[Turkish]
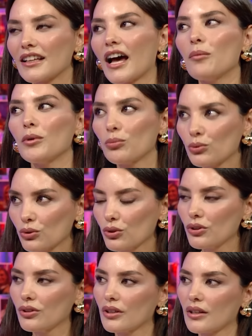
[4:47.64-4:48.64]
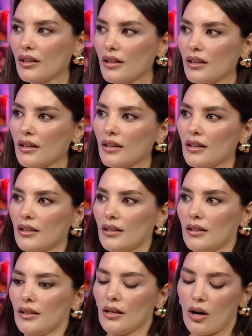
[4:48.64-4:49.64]
Ama bunu
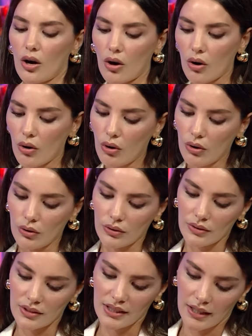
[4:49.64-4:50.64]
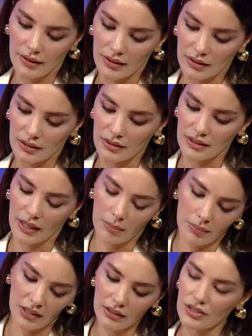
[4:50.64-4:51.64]
o
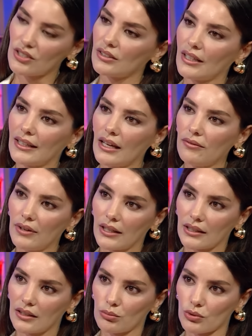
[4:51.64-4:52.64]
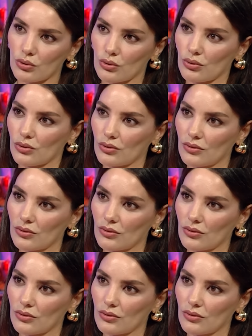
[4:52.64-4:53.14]
çemberin içindeyken fark edemiyorsun